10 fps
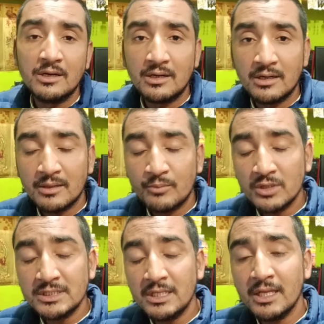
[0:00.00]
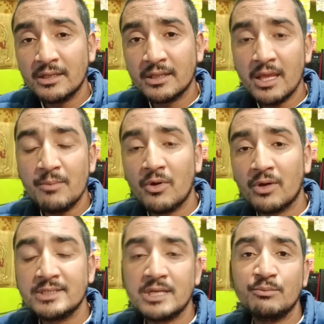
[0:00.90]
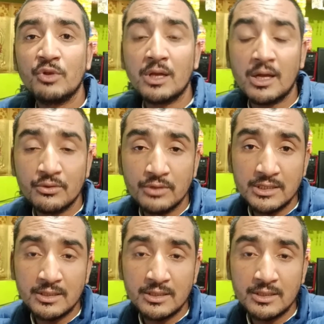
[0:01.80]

बहुत जल्दी एक नए ब्लॉग के साथ मुलाकात होगी